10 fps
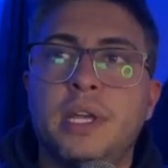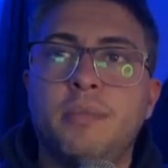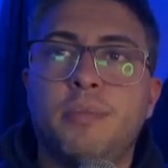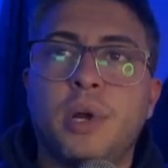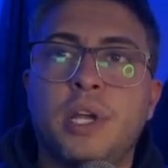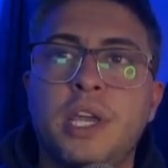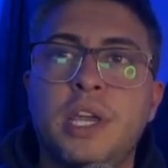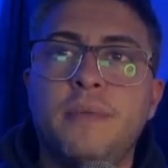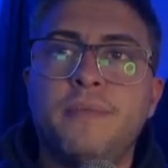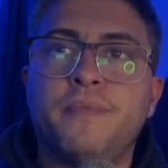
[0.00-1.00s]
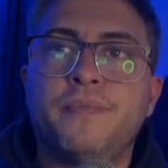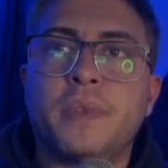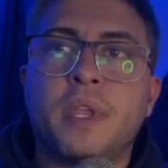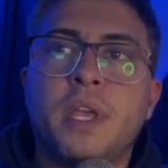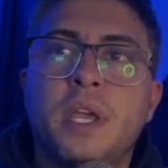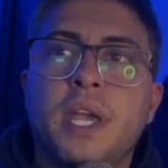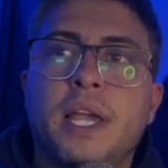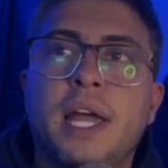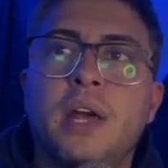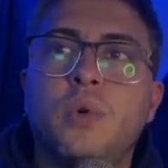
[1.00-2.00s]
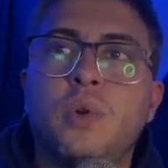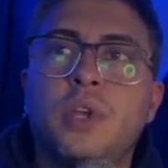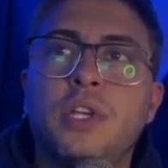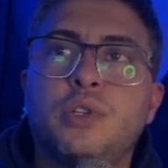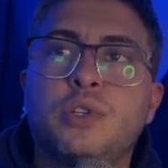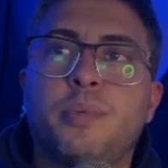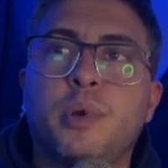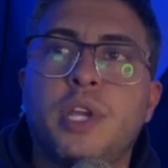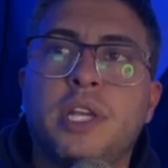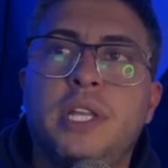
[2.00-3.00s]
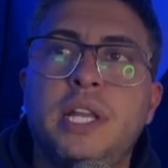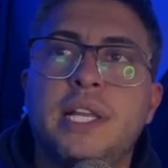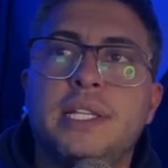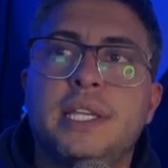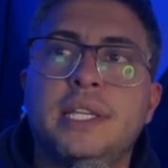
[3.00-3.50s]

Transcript: por aquí, cada uno de estos proyectiles que se